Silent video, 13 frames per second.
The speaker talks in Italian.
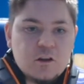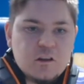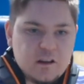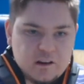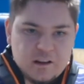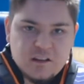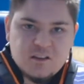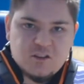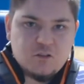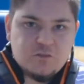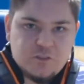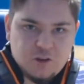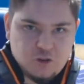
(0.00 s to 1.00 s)
Ragazzi, io
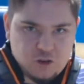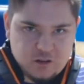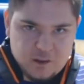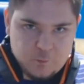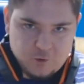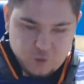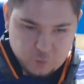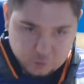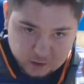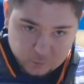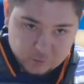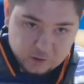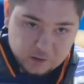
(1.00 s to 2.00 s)
non faccio in tempo, io
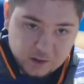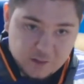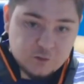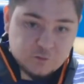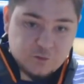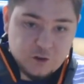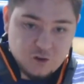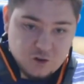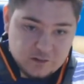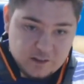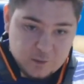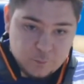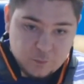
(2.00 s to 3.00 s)
programmo la live, non faccio in
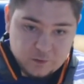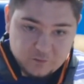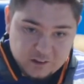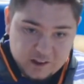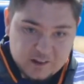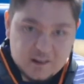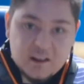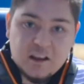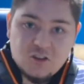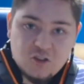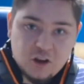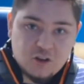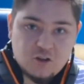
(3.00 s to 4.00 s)
tempo a avviarla che
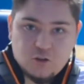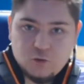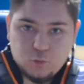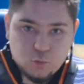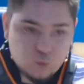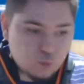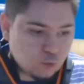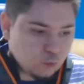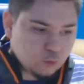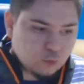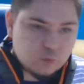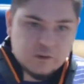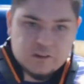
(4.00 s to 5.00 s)
già ci sono 1,
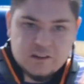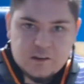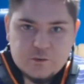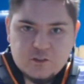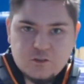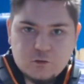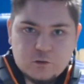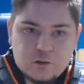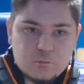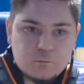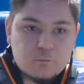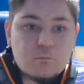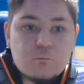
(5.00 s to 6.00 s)
2, 3 persone.
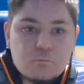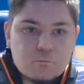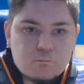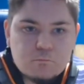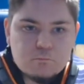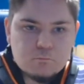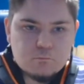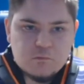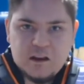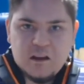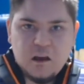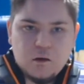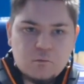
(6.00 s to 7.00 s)

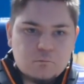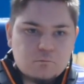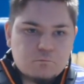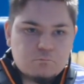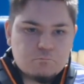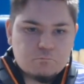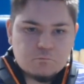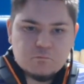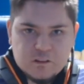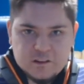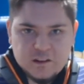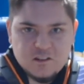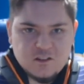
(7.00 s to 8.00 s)
Raga,
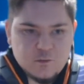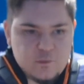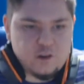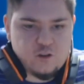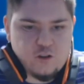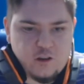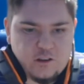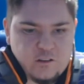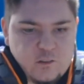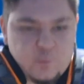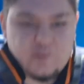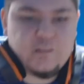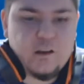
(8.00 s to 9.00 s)
grazie mille, cioè,
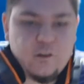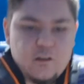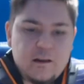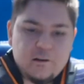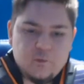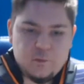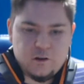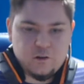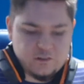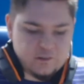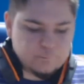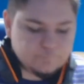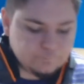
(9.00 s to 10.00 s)
spettacolare come cosa.